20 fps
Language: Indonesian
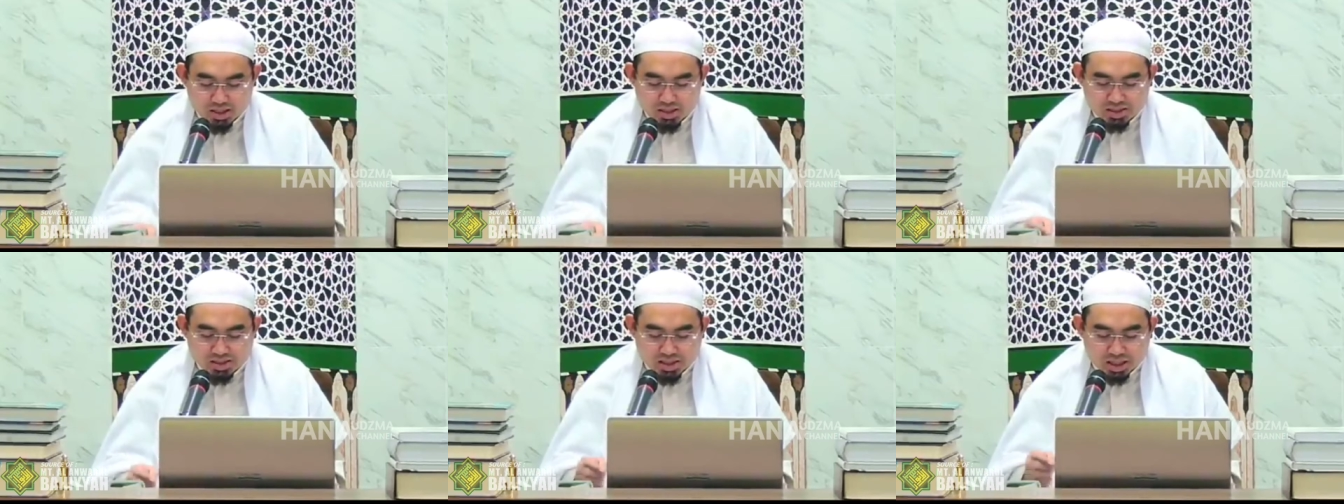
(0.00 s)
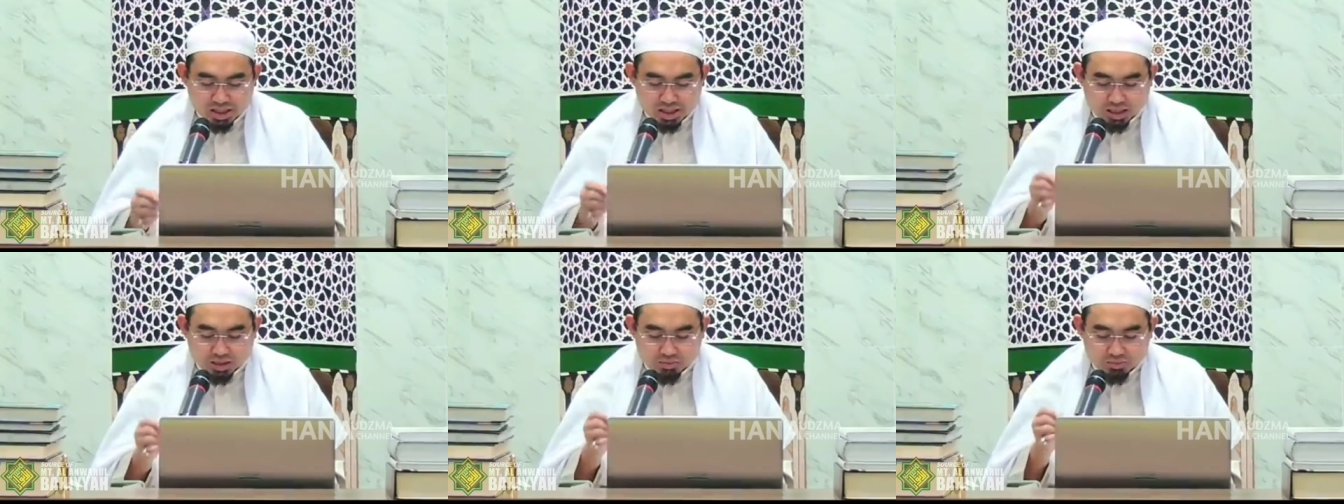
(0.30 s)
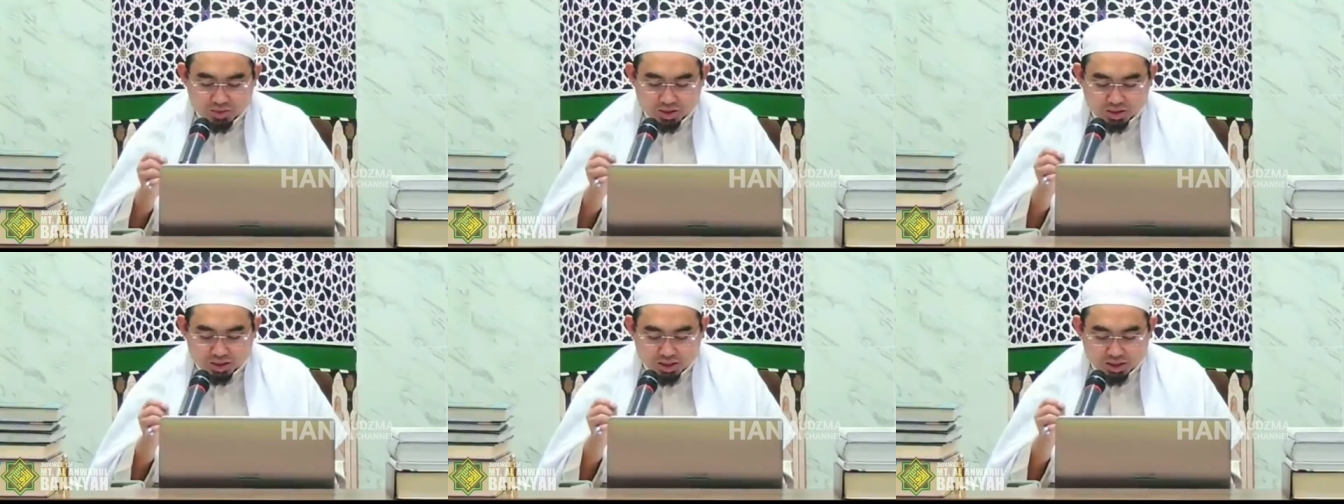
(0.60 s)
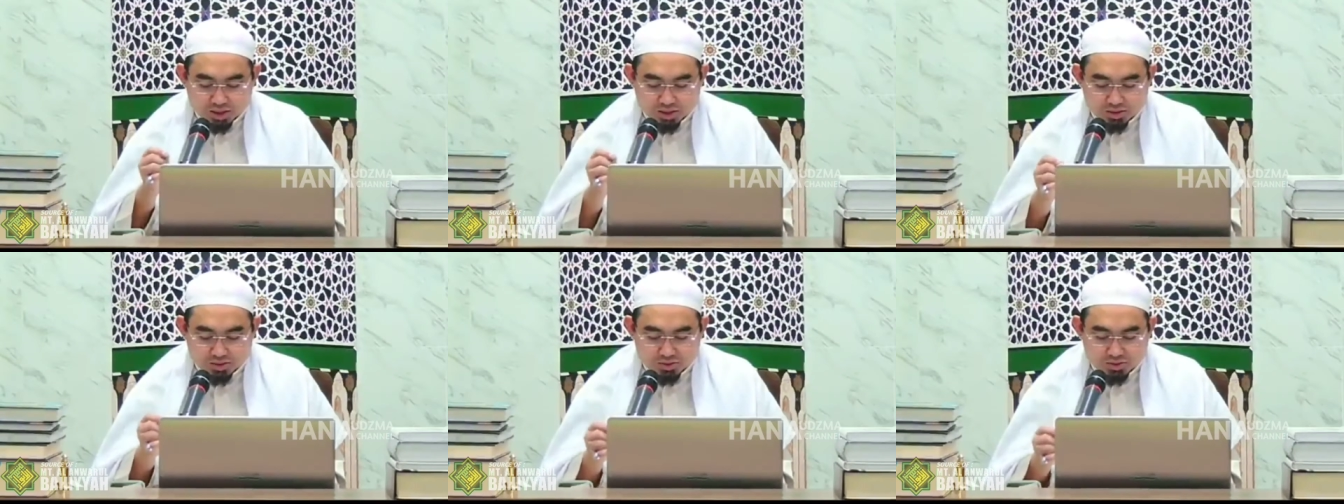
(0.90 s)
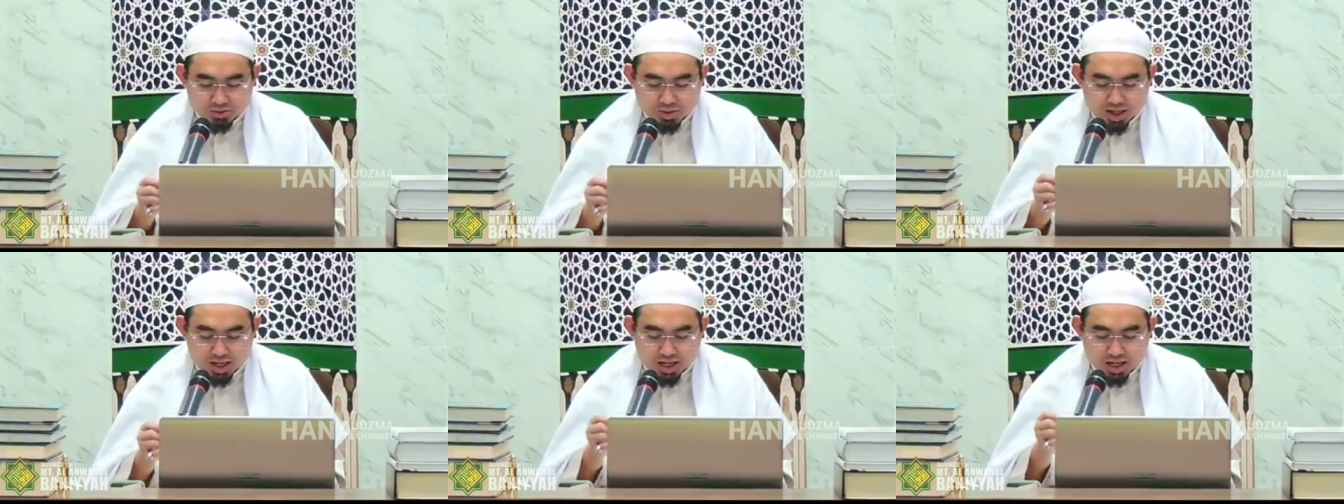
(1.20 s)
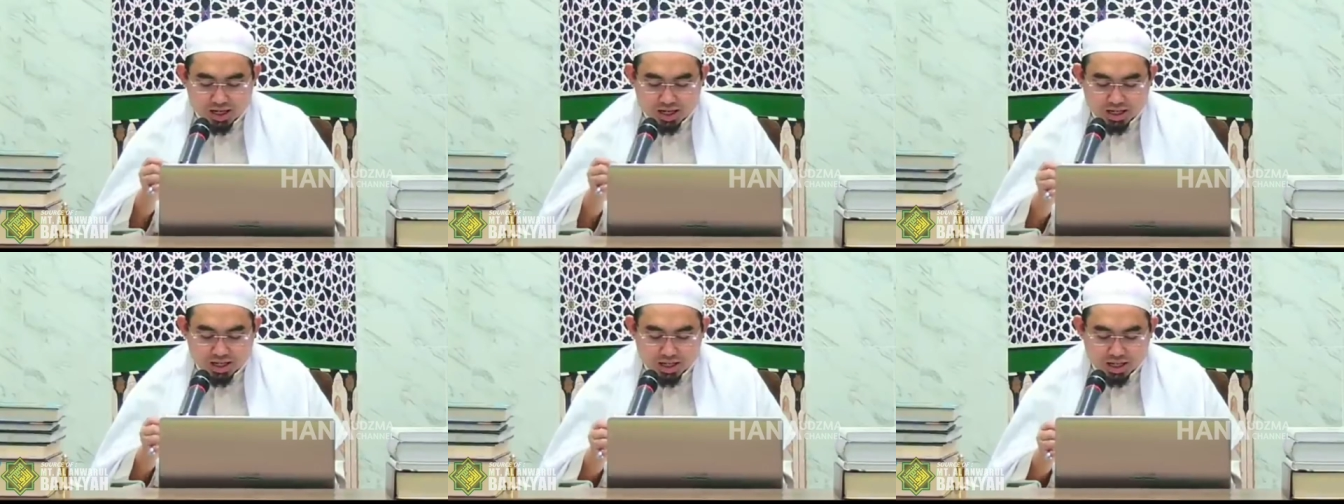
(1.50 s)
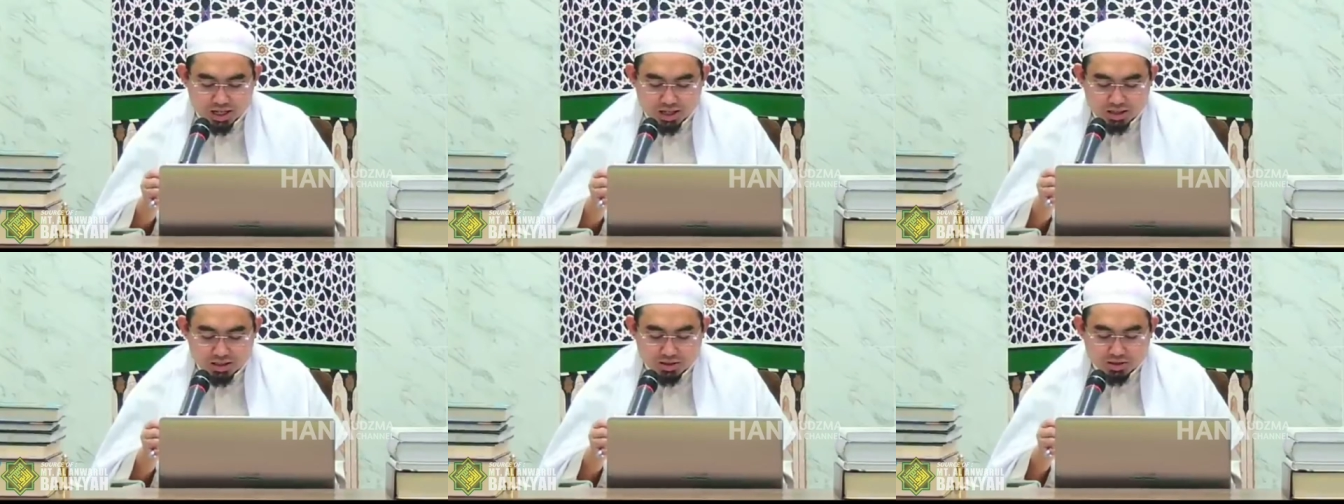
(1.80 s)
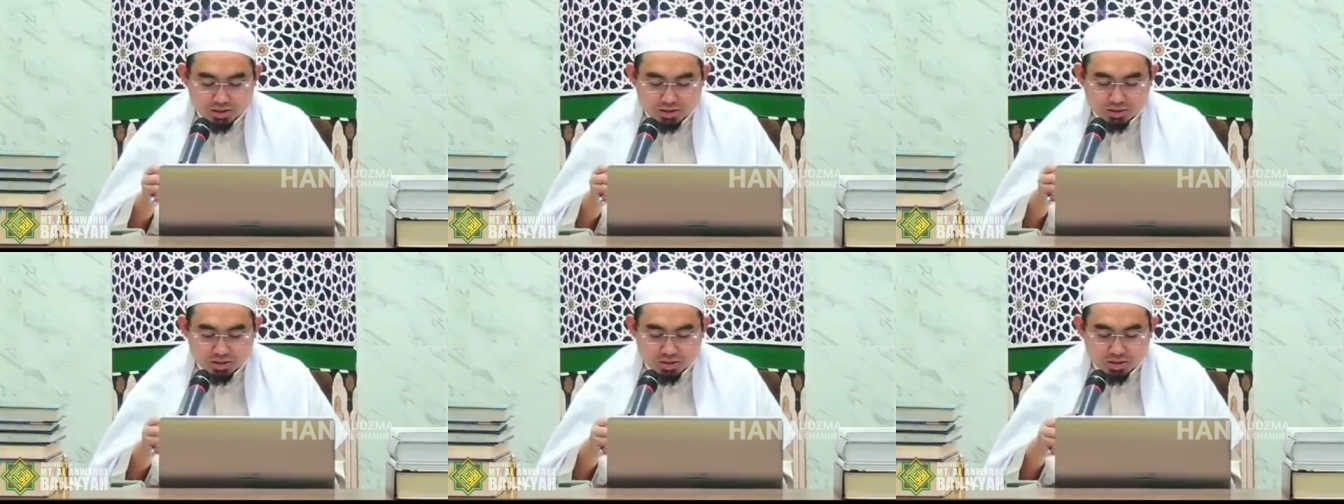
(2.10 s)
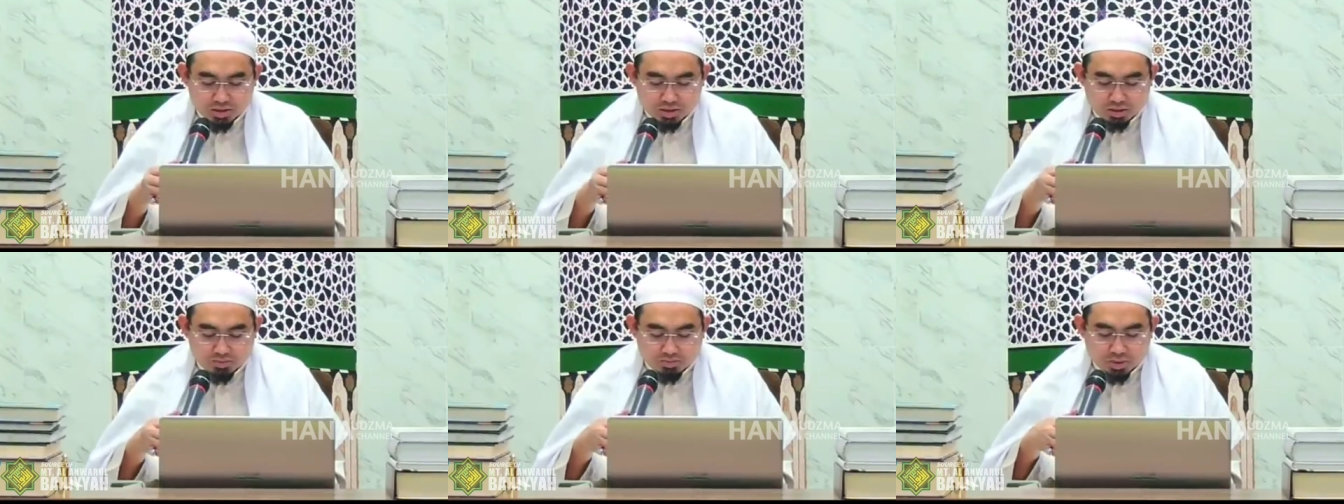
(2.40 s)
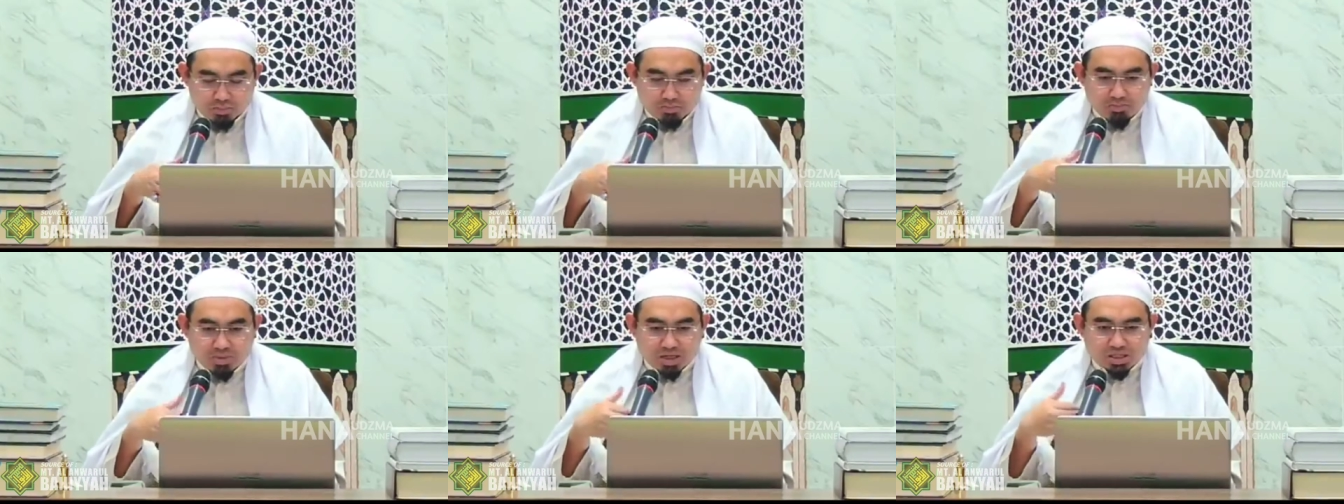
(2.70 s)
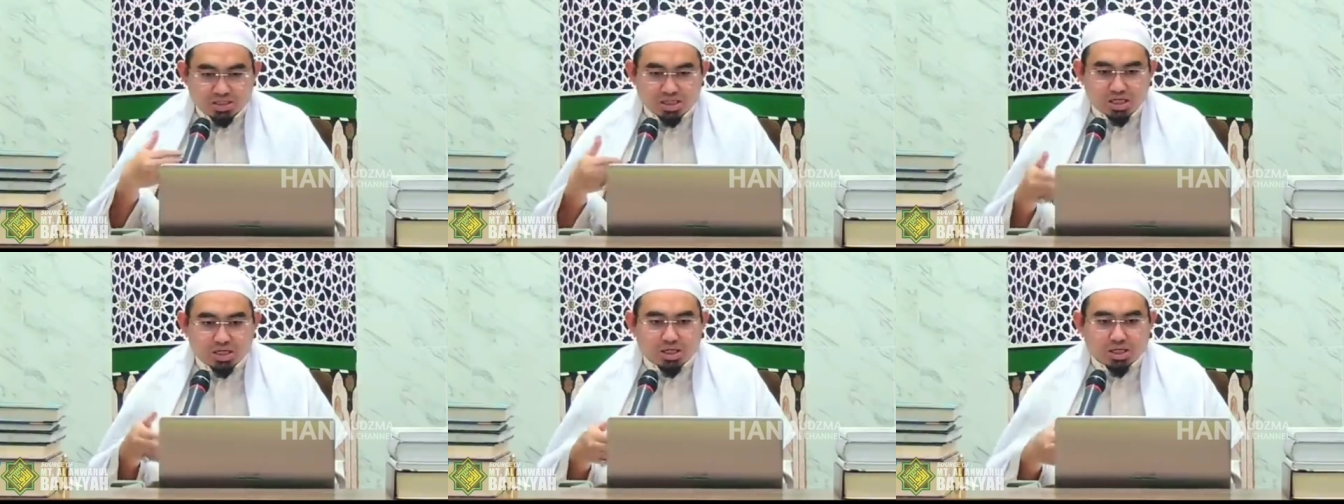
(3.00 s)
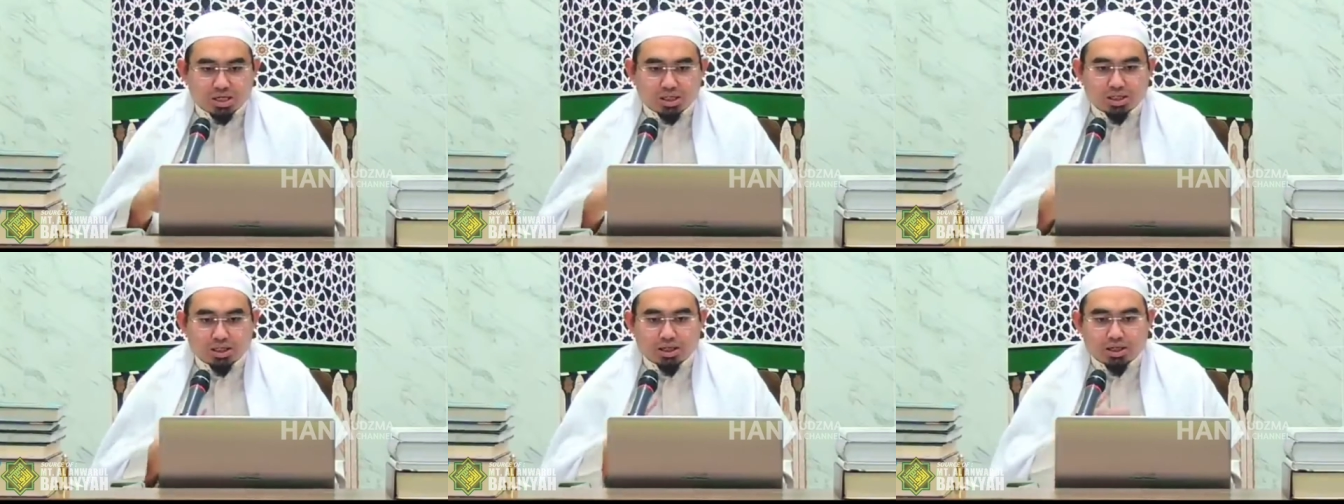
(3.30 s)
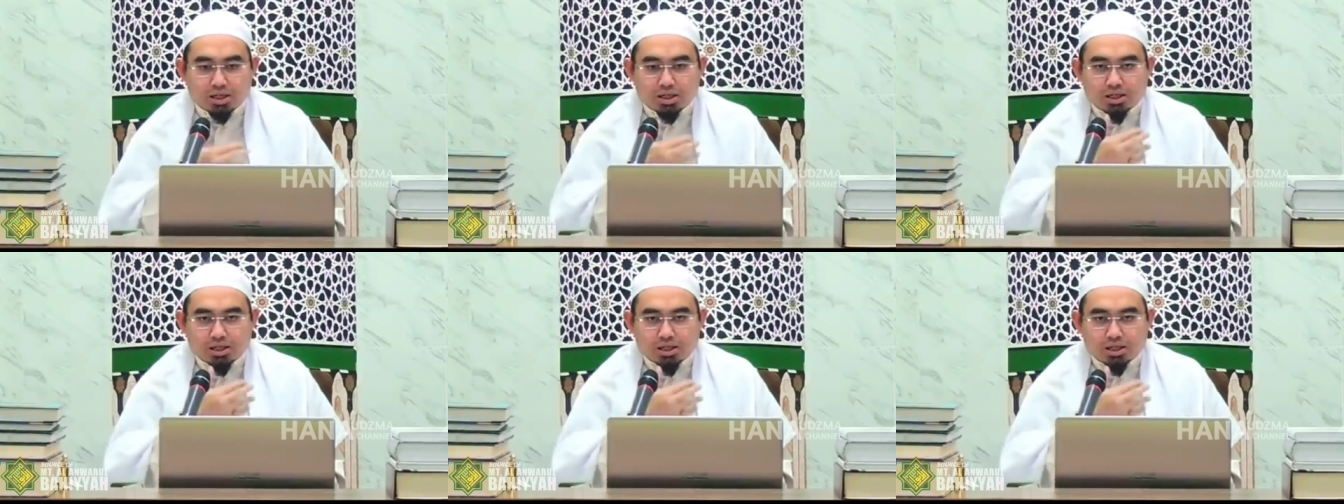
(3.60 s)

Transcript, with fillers: Zakat fitrah itu adalah pembersih ya kita.